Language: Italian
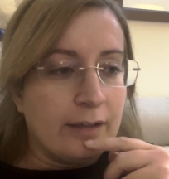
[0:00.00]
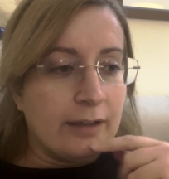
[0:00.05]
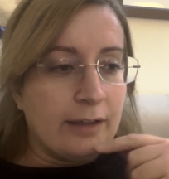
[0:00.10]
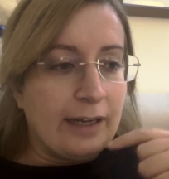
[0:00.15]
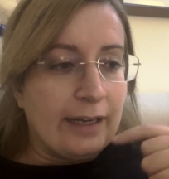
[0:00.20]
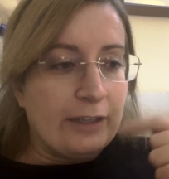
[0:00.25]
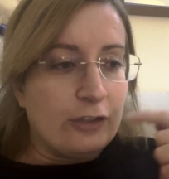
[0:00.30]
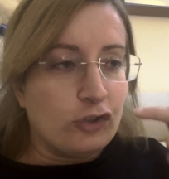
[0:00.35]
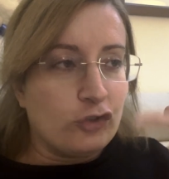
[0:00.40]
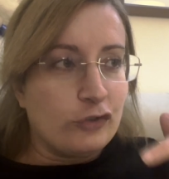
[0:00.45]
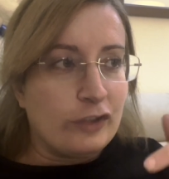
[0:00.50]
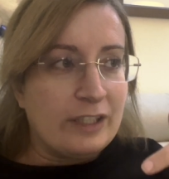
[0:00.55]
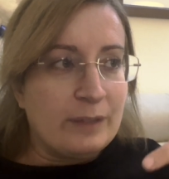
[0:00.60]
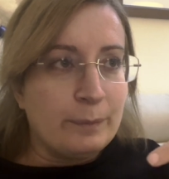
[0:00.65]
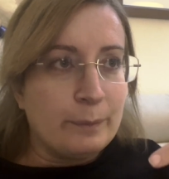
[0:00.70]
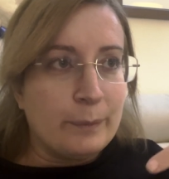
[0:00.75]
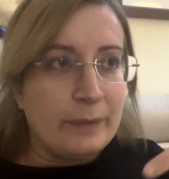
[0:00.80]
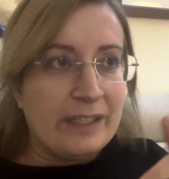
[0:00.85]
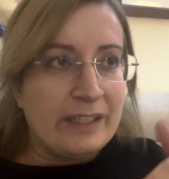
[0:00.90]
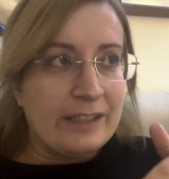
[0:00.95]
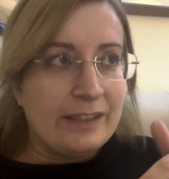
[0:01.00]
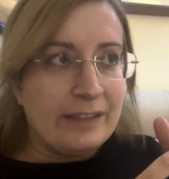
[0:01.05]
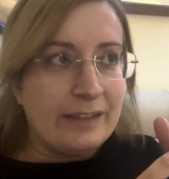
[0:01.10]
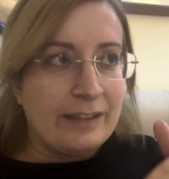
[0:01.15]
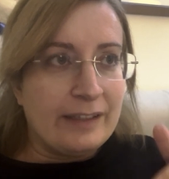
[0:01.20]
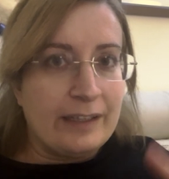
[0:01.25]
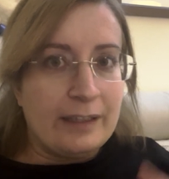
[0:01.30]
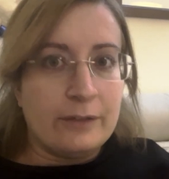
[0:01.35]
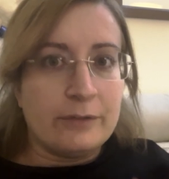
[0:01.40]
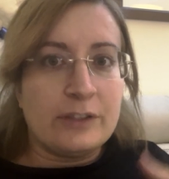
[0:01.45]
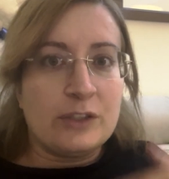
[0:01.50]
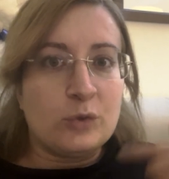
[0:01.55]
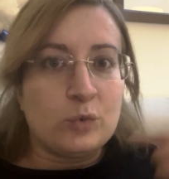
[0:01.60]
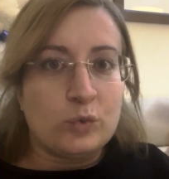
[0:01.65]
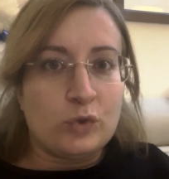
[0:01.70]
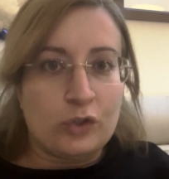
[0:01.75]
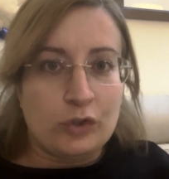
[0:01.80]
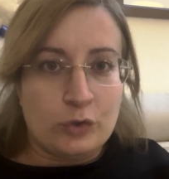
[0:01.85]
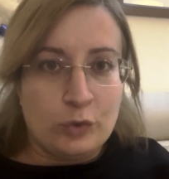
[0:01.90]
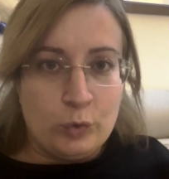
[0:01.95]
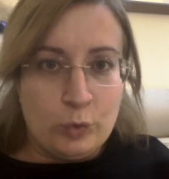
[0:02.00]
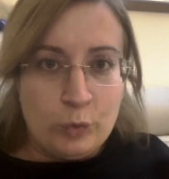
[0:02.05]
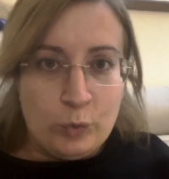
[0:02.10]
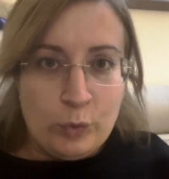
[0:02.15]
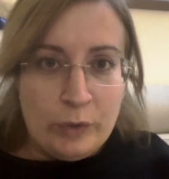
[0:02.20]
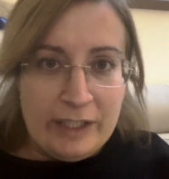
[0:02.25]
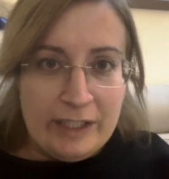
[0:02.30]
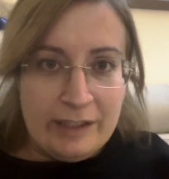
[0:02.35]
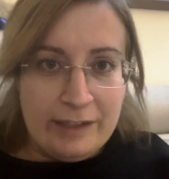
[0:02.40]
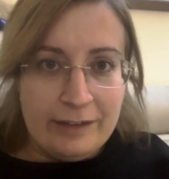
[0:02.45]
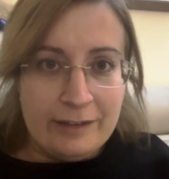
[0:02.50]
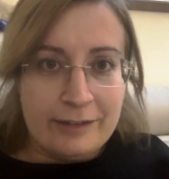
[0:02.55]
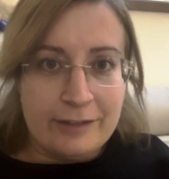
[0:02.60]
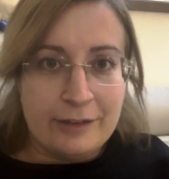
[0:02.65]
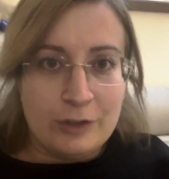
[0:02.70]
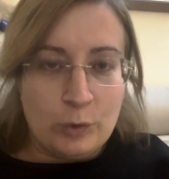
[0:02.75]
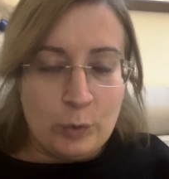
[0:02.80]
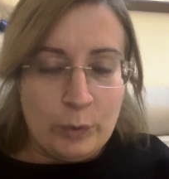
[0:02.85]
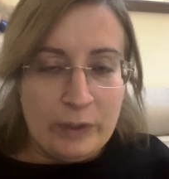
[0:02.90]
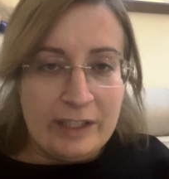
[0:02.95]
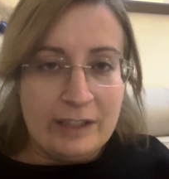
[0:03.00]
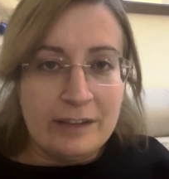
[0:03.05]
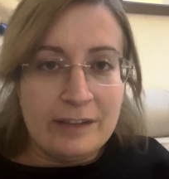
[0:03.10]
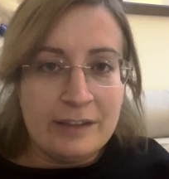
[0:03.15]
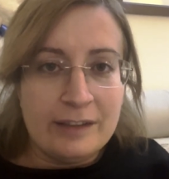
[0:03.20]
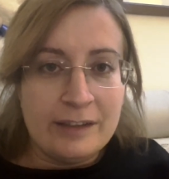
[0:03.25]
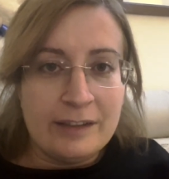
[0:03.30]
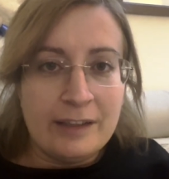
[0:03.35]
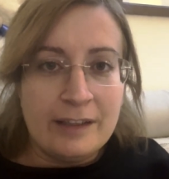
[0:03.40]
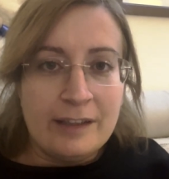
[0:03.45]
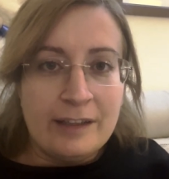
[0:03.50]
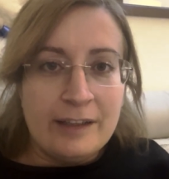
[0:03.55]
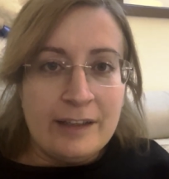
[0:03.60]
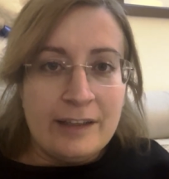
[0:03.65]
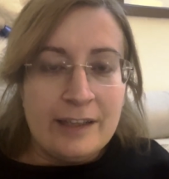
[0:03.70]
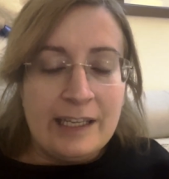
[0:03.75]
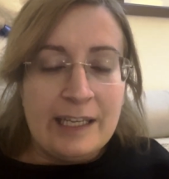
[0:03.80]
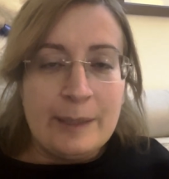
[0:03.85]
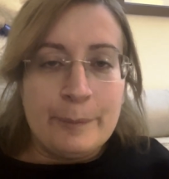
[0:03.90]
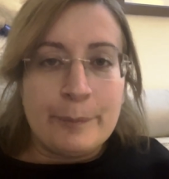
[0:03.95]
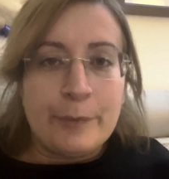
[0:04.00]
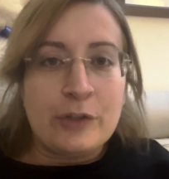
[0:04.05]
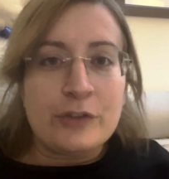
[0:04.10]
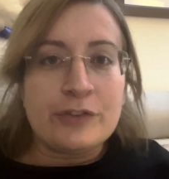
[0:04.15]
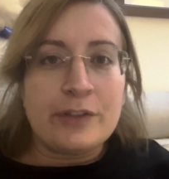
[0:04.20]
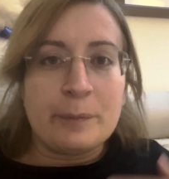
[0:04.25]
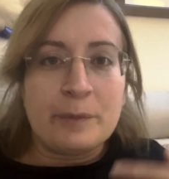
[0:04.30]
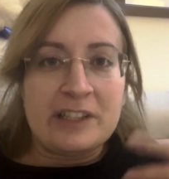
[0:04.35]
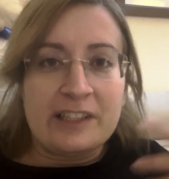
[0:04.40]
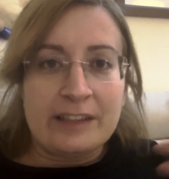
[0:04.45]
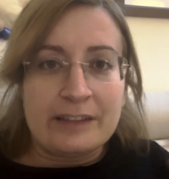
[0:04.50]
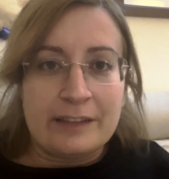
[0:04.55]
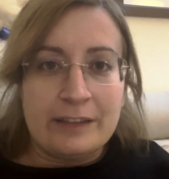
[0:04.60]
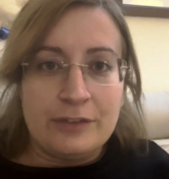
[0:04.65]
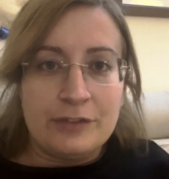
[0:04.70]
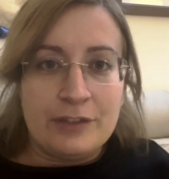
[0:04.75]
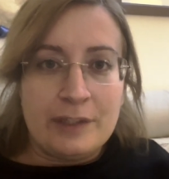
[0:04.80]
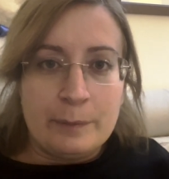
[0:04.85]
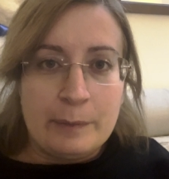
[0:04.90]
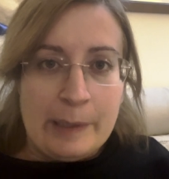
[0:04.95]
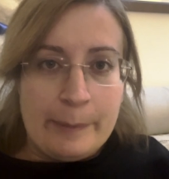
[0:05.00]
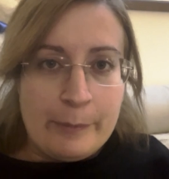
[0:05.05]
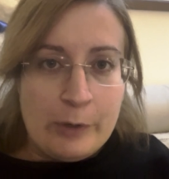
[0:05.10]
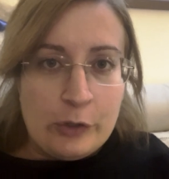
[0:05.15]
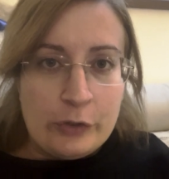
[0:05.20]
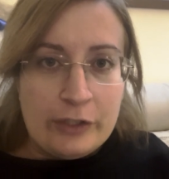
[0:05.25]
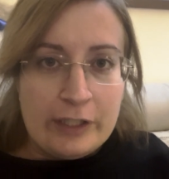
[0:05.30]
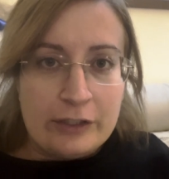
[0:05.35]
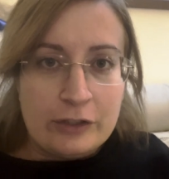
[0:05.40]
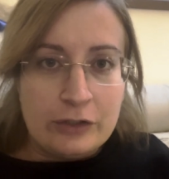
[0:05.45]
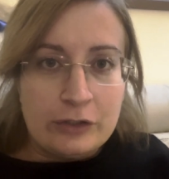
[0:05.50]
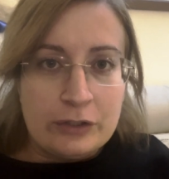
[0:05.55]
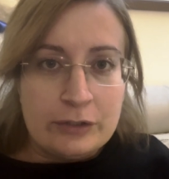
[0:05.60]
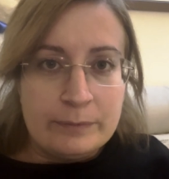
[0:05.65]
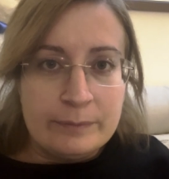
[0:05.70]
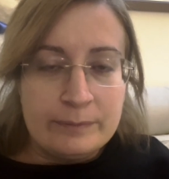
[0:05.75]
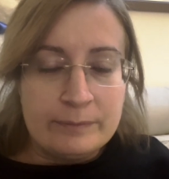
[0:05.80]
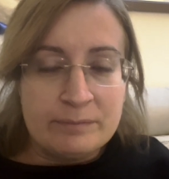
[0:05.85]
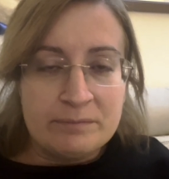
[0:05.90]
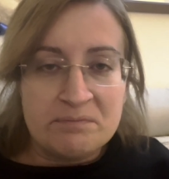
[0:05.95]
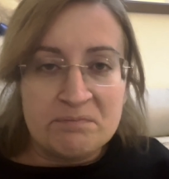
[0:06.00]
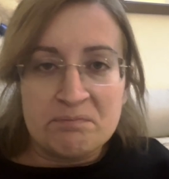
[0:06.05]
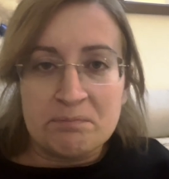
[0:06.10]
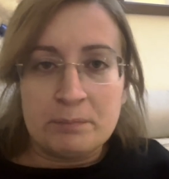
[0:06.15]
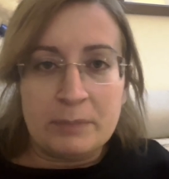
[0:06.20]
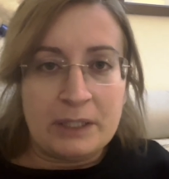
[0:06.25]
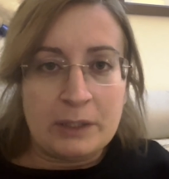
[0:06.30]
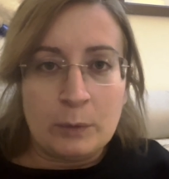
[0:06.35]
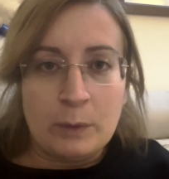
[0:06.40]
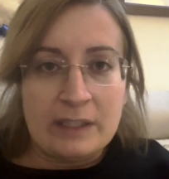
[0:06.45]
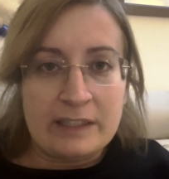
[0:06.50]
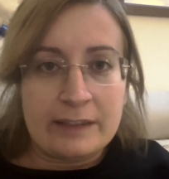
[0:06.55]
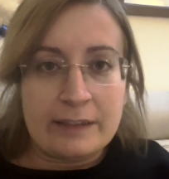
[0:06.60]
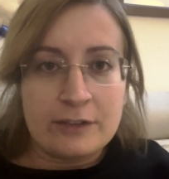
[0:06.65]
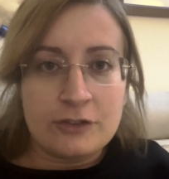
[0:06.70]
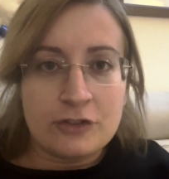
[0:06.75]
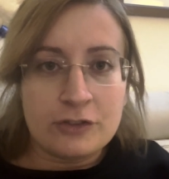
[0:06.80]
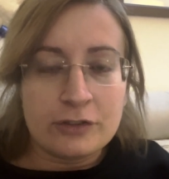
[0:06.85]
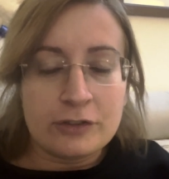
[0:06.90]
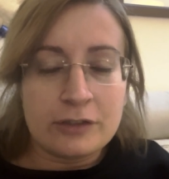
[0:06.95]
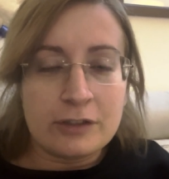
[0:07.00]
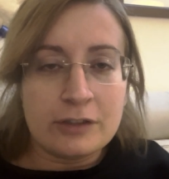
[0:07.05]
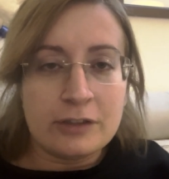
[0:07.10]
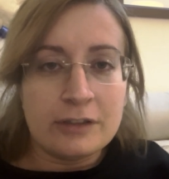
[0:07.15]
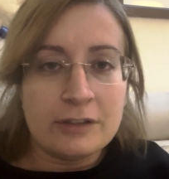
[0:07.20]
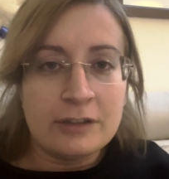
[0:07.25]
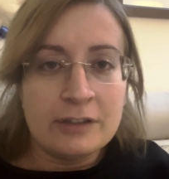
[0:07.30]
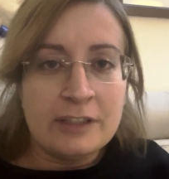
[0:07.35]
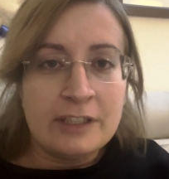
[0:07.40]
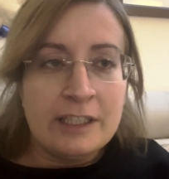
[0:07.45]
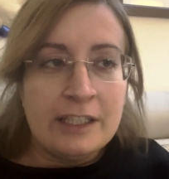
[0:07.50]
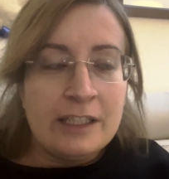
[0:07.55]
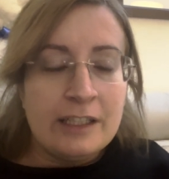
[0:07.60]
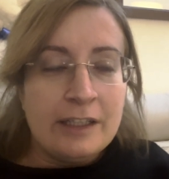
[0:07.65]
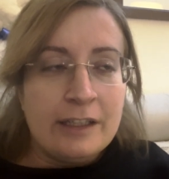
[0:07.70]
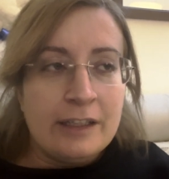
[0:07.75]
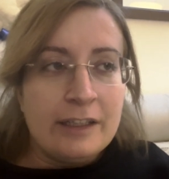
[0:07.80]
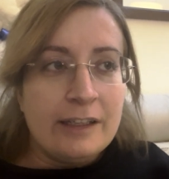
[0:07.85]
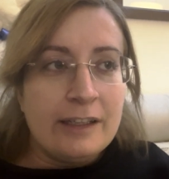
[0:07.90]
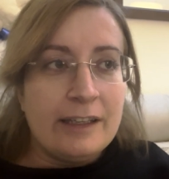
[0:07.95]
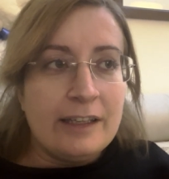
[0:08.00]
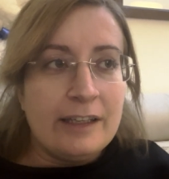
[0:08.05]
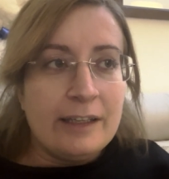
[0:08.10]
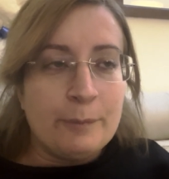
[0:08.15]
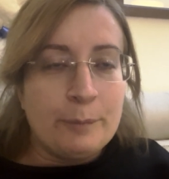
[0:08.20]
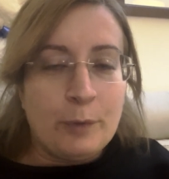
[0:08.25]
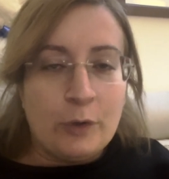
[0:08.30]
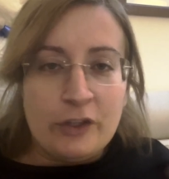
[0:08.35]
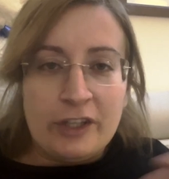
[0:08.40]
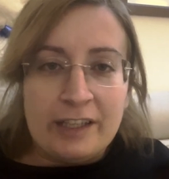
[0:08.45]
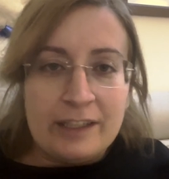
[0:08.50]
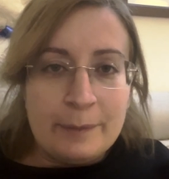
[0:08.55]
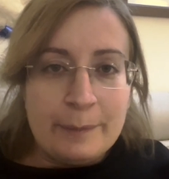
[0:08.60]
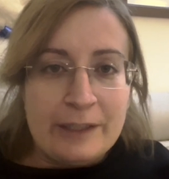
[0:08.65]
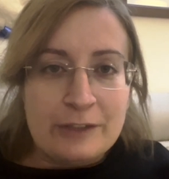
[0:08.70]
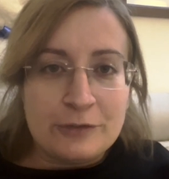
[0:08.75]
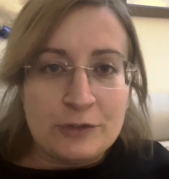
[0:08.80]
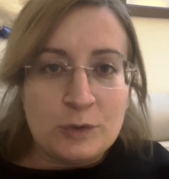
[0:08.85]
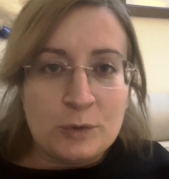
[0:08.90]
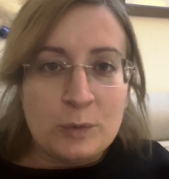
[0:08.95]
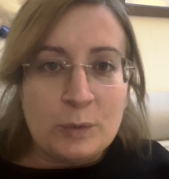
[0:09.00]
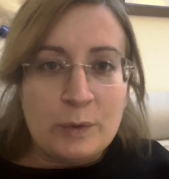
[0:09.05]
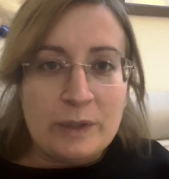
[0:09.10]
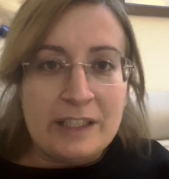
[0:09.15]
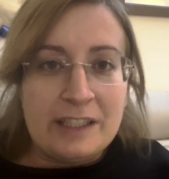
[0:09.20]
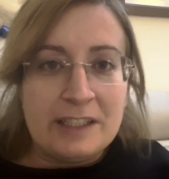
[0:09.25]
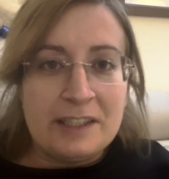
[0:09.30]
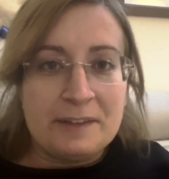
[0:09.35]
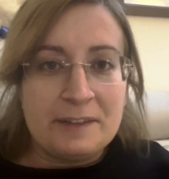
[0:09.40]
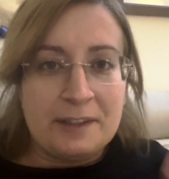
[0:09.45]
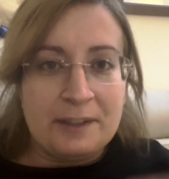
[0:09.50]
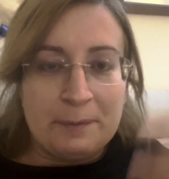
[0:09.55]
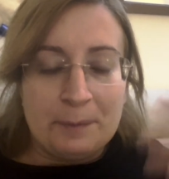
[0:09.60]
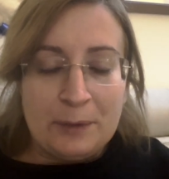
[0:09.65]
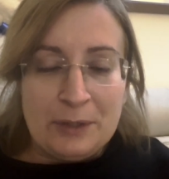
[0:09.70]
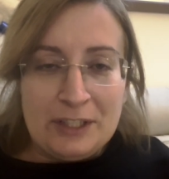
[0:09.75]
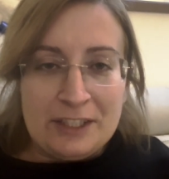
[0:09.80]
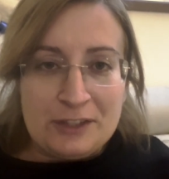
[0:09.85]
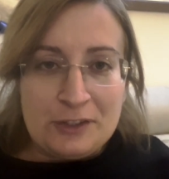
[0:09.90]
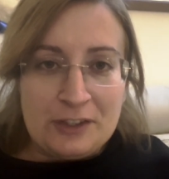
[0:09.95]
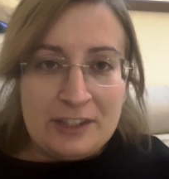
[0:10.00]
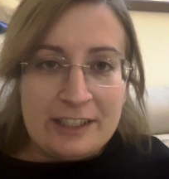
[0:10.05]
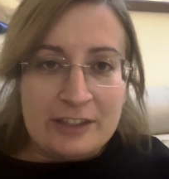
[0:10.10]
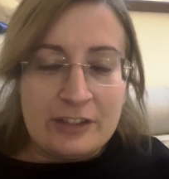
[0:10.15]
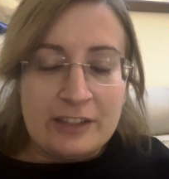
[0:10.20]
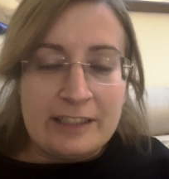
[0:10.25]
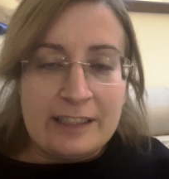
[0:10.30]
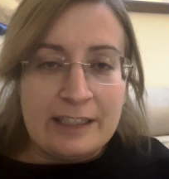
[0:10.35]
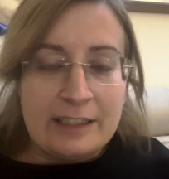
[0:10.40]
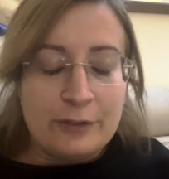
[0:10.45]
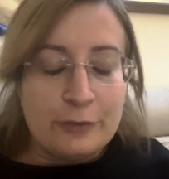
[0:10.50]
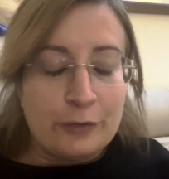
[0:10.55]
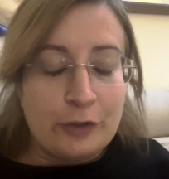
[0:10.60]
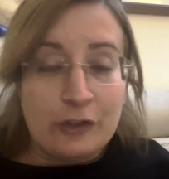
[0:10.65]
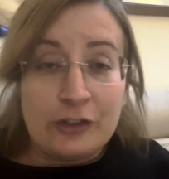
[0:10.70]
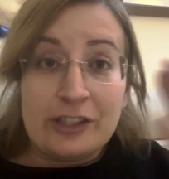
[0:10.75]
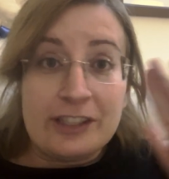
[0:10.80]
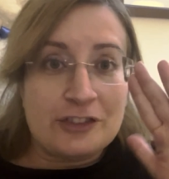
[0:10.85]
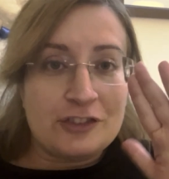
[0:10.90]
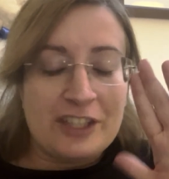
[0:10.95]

a novembre è venuto lui qui e poi siamo andati insieme a Monaco per qualche giorno e poi è rimasto qui e, e poi è tornato in California.